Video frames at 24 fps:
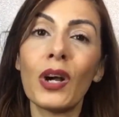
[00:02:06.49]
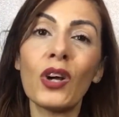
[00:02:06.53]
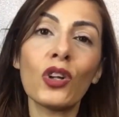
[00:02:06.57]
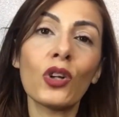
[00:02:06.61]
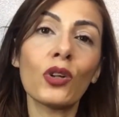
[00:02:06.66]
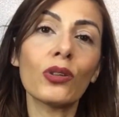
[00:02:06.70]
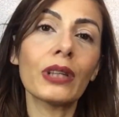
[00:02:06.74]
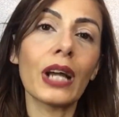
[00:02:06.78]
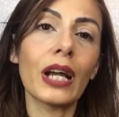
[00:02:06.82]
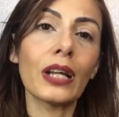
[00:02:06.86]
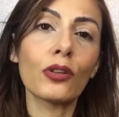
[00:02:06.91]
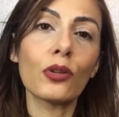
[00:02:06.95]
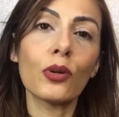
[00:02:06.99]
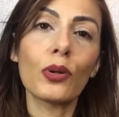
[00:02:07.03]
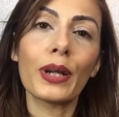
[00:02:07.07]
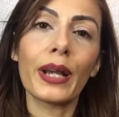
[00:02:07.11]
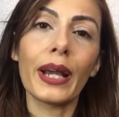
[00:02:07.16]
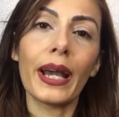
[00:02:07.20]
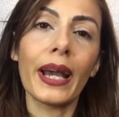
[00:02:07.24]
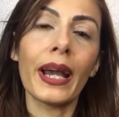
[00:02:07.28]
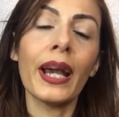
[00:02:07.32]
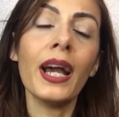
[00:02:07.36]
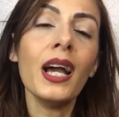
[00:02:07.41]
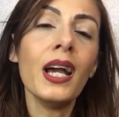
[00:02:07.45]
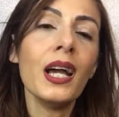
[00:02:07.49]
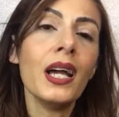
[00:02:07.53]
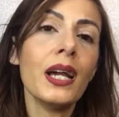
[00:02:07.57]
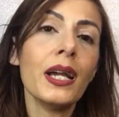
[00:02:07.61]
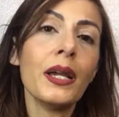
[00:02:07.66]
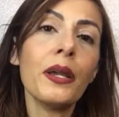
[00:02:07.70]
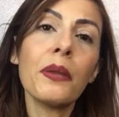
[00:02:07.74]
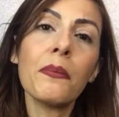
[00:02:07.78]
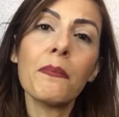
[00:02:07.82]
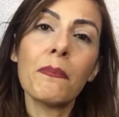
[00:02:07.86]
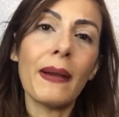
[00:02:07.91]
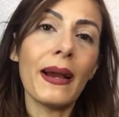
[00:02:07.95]
ho notato che
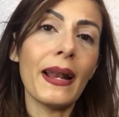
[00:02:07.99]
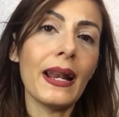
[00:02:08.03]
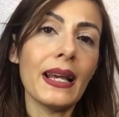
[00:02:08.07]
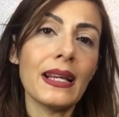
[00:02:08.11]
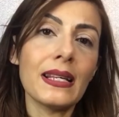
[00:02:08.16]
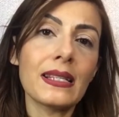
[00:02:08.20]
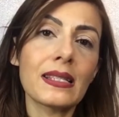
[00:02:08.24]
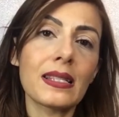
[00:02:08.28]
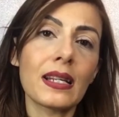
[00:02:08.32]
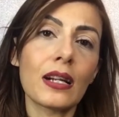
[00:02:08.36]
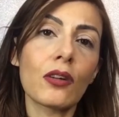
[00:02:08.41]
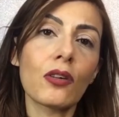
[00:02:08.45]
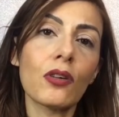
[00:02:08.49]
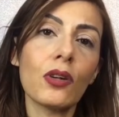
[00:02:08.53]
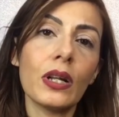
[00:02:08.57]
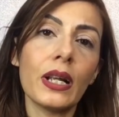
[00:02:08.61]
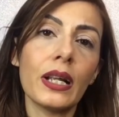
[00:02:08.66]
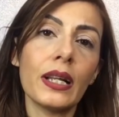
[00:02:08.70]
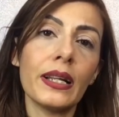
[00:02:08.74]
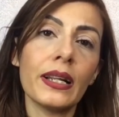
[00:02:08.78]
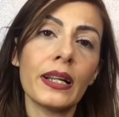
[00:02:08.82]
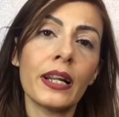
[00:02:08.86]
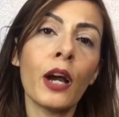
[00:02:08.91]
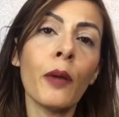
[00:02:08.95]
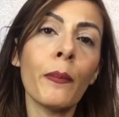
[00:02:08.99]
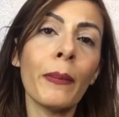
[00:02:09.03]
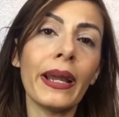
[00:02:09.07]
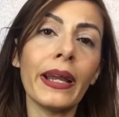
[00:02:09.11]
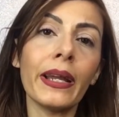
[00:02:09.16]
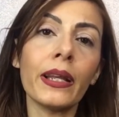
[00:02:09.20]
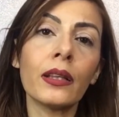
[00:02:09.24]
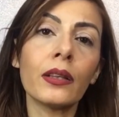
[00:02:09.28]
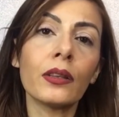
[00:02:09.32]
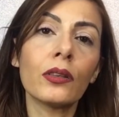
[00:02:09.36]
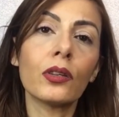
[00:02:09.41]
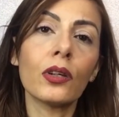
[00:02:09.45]
in palestra con
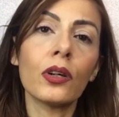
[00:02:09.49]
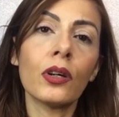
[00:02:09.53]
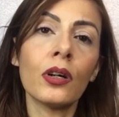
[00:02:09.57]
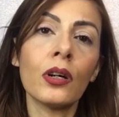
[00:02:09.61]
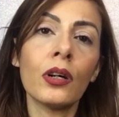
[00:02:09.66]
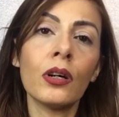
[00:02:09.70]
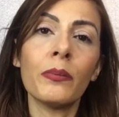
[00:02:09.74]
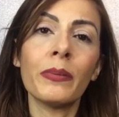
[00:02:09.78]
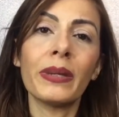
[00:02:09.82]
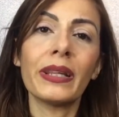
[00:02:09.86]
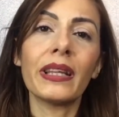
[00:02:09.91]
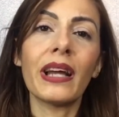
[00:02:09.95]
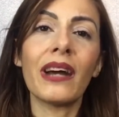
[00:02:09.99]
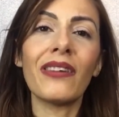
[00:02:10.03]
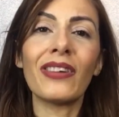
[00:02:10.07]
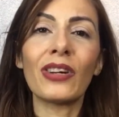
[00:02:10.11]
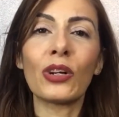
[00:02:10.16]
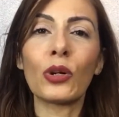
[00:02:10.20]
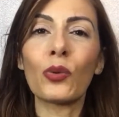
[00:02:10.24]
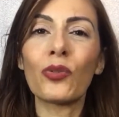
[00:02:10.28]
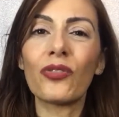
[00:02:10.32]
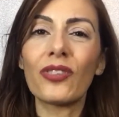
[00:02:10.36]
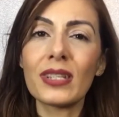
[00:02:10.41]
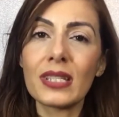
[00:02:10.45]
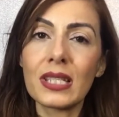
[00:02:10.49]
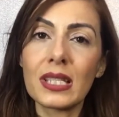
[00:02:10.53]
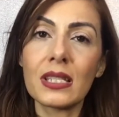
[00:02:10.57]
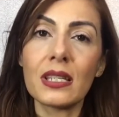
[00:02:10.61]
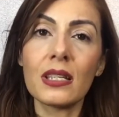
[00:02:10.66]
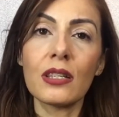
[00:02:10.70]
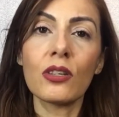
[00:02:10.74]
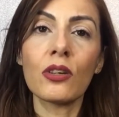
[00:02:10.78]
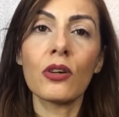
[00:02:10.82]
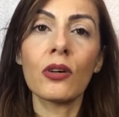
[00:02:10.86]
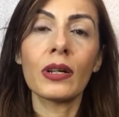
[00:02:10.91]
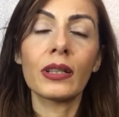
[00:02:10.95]
l'allenamento mi davano
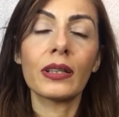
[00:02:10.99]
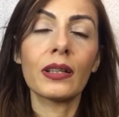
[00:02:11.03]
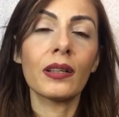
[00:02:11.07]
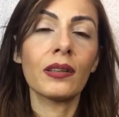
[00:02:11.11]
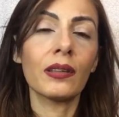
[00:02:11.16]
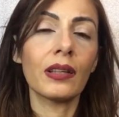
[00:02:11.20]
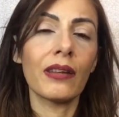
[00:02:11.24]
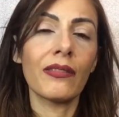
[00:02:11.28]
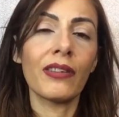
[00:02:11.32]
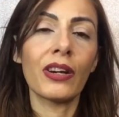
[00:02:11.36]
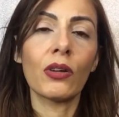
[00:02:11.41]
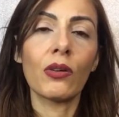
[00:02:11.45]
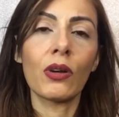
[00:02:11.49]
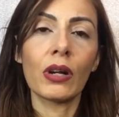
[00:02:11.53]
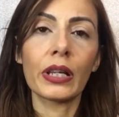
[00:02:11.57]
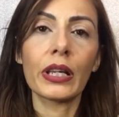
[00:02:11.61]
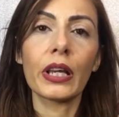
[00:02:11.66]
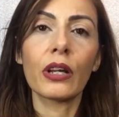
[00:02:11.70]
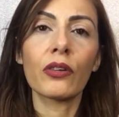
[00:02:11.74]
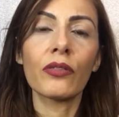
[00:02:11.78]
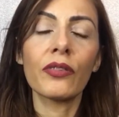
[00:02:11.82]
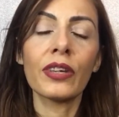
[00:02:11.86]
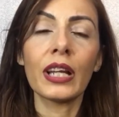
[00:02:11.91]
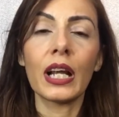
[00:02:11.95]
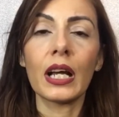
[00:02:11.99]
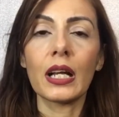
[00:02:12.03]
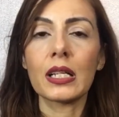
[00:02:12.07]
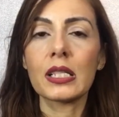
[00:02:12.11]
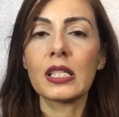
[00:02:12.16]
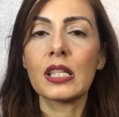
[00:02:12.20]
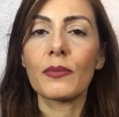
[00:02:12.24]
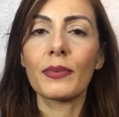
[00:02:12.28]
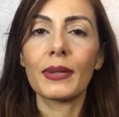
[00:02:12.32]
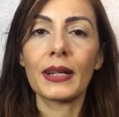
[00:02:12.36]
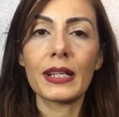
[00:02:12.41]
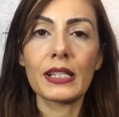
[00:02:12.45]
fastidio e tendevano anche a
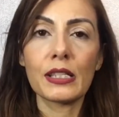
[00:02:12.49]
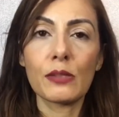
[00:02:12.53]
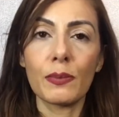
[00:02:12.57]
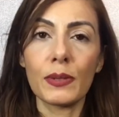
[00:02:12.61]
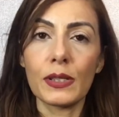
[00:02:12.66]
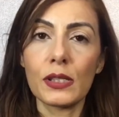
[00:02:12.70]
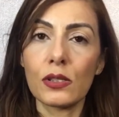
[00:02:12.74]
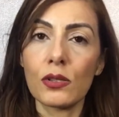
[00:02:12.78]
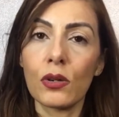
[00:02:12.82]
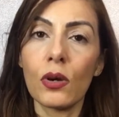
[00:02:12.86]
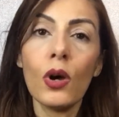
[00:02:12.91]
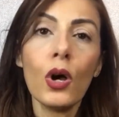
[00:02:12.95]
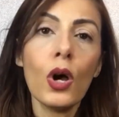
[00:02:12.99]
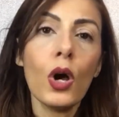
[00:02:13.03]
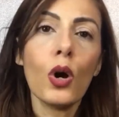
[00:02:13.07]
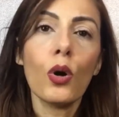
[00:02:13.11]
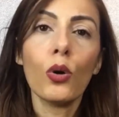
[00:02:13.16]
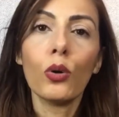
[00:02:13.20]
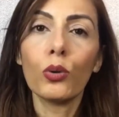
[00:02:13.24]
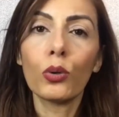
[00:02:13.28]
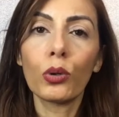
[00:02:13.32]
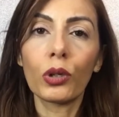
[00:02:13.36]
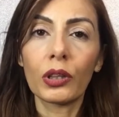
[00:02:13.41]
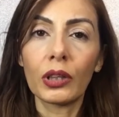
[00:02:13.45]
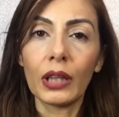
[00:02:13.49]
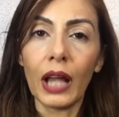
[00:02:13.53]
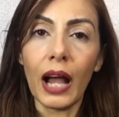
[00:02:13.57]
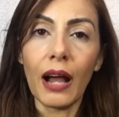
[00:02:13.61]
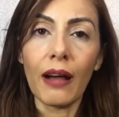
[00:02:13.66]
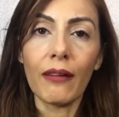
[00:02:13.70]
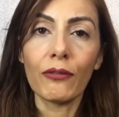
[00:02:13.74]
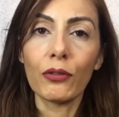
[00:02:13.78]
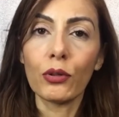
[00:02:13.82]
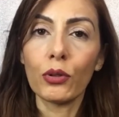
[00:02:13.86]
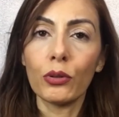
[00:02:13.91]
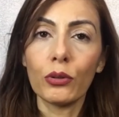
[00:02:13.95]
rovinarsi perché spesso
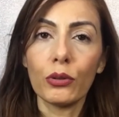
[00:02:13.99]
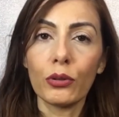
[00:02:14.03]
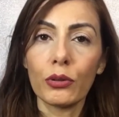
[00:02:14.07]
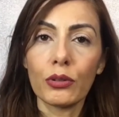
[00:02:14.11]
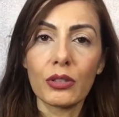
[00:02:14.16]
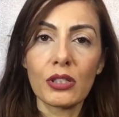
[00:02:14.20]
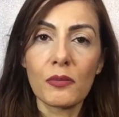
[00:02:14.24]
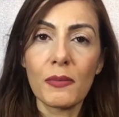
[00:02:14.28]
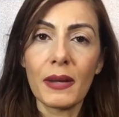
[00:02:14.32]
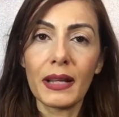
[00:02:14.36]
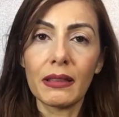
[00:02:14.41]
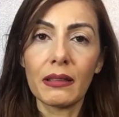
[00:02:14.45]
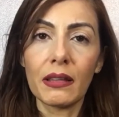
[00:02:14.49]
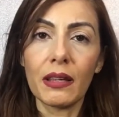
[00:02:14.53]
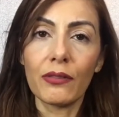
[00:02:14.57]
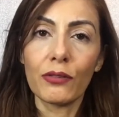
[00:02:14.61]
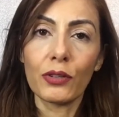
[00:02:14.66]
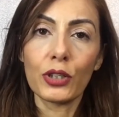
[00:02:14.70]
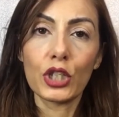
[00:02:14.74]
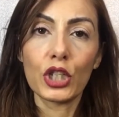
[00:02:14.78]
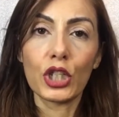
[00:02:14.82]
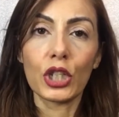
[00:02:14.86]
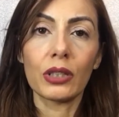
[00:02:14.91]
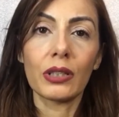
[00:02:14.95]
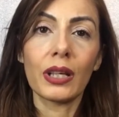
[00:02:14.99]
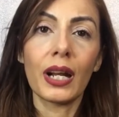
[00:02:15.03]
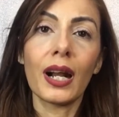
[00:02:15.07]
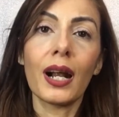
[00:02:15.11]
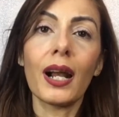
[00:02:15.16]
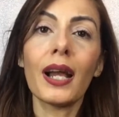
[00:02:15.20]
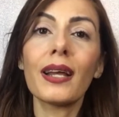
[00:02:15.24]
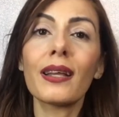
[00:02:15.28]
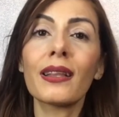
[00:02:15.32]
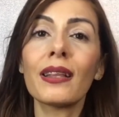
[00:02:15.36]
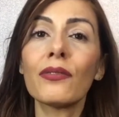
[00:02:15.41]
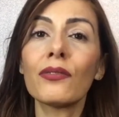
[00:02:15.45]
urtavo sbattevo
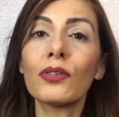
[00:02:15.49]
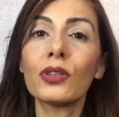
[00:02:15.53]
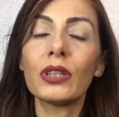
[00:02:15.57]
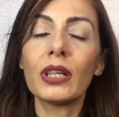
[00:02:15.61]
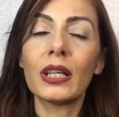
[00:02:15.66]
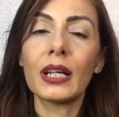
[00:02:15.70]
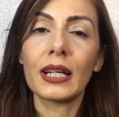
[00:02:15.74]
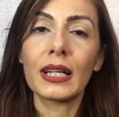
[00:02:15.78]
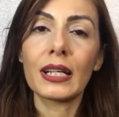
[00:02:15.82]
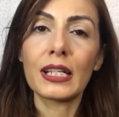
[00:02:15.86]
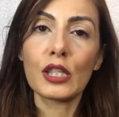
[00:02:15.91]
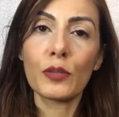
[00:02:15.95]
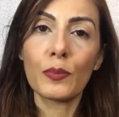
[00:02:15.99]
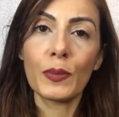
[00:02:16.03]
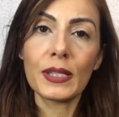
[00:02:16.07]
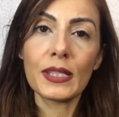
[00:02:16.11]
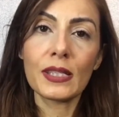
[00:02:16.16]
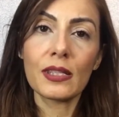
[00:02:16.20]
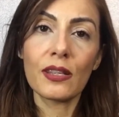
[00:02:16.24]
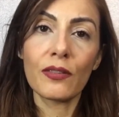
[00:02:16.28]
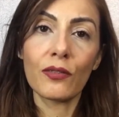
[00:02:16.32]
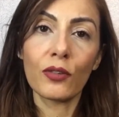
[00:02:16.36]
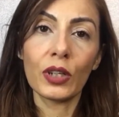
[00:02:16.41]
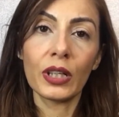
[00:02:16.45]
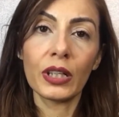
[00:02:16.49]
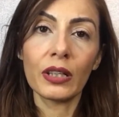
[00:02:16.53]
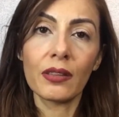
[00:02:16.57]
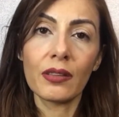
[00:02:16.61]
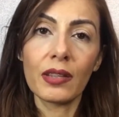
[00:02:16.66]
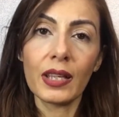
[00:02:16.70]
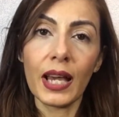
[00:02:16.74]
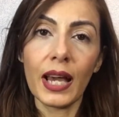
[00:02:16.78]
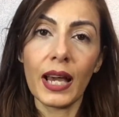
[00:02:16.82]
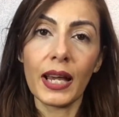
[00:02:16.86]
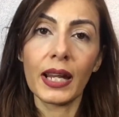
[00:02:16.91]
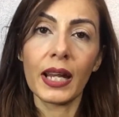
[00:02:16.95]
eccetera e devo dire che spesso e
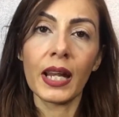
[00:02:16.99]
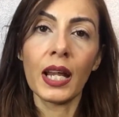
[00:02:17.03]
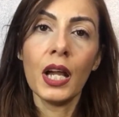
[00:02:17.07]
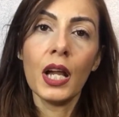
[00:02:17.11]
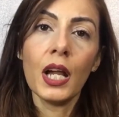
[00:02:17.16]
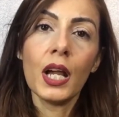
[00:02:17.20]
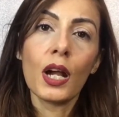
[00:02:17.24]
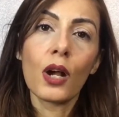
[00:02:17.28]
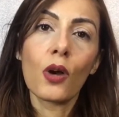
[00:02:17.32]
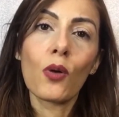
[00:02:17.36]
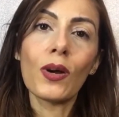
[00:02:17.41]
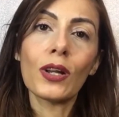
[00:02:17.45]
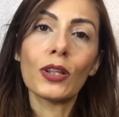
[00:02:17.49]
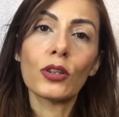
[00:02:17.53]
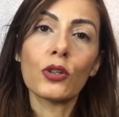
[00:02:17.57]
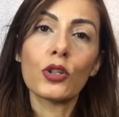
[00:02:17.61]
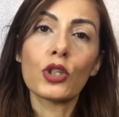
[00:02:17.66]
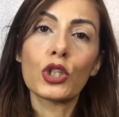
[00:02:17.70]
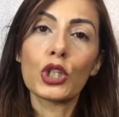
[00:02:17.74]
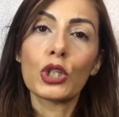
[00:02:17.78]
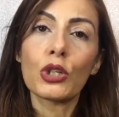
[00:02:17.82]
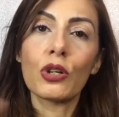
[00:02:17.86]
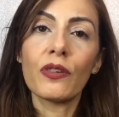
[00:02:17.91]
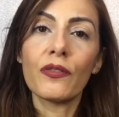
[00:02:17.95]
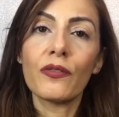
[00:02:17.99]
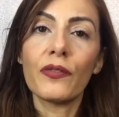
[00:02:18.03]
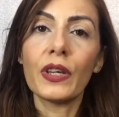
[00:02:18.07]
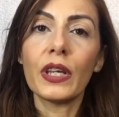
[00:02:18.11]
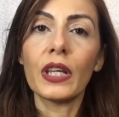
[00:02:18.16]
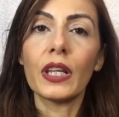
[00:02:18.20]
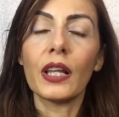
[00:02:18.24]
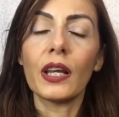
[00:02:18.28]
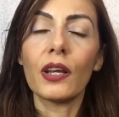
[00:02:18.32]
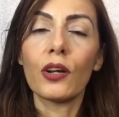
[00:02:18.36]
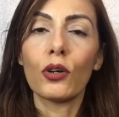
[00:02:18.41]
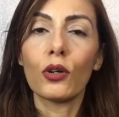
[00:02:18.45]
volentieri quando giro il
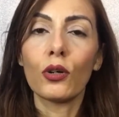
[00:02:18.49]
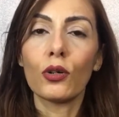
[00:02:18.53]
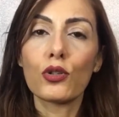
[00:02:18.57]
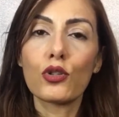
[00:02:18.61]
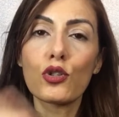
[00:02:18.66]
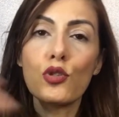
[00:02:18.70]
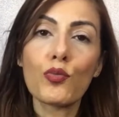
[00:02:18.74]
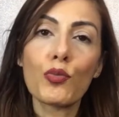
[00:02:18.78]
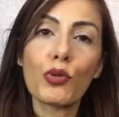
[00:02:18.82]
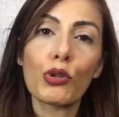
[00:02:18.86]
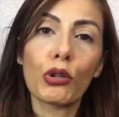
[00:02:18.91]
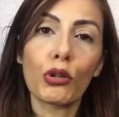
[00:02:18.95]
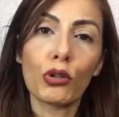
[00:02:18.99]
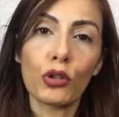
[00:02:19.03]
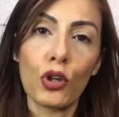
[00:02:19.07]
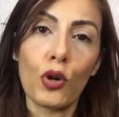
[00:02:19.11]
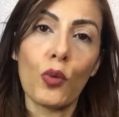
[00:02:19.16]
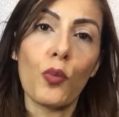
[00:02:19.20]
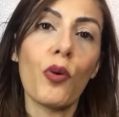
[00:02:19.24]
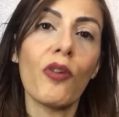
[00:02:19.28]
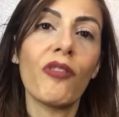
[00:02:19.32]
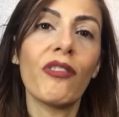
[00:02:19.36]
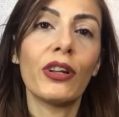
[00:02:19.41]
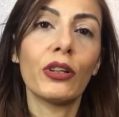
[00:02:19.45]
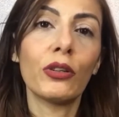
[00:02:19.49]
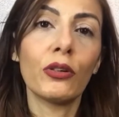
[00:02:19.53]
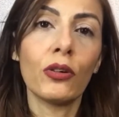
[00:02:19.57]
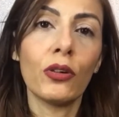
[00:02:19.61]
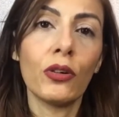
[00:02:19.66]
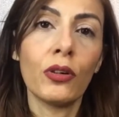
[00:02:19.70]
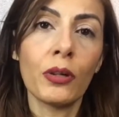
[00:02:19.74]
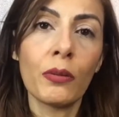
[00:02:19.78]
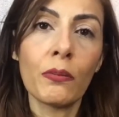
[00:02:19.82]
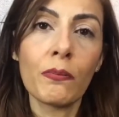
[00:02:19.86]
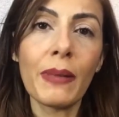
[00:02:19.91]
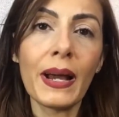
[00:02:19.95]
video subito dopo
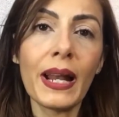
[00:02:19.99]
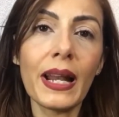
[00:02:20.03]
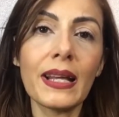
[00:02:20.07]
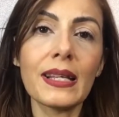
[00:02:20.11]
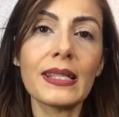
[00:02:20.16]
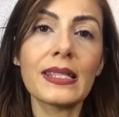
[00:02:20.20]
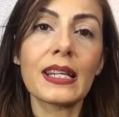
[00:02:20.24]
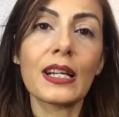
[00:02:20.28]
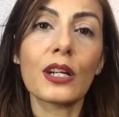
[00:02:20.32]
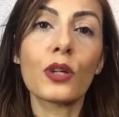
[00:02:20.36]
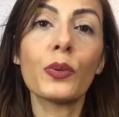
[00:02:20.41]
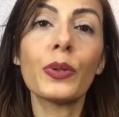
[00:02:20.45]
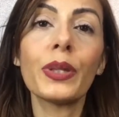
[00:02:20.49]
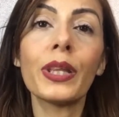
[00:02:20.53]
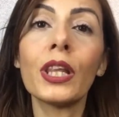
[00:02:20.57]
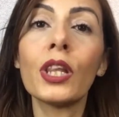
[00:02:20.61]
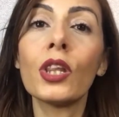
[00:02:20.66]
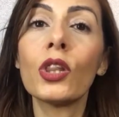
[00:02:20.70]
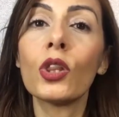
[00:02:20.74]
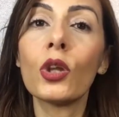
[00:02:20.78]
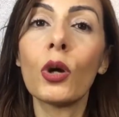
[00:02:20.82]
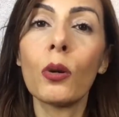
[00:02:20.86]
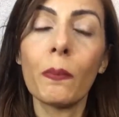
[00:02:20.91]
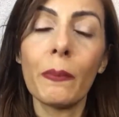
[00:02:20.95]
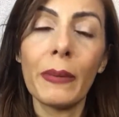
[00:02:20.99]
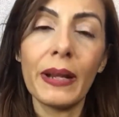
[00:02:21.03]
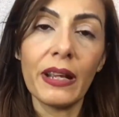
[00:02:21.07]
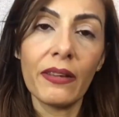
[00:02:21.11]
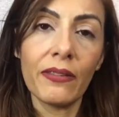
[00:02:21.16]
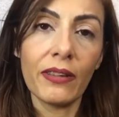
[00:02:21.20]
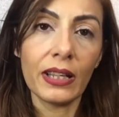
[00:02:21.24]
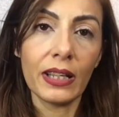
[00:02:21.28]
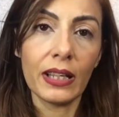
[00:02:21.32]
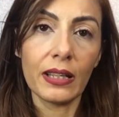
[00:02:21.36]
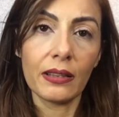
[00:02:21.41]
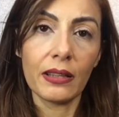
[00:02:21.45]
vado in palestra quindi non me li
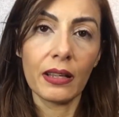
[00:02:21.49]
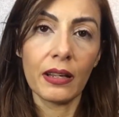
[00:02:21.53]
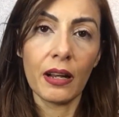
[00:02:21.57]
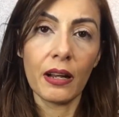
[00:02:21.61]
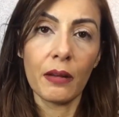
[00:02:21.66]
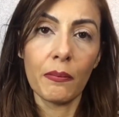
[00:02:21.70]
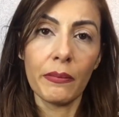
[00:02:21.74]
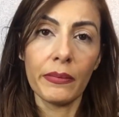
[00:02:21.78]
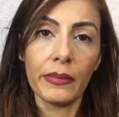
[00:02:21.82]
vedete nel,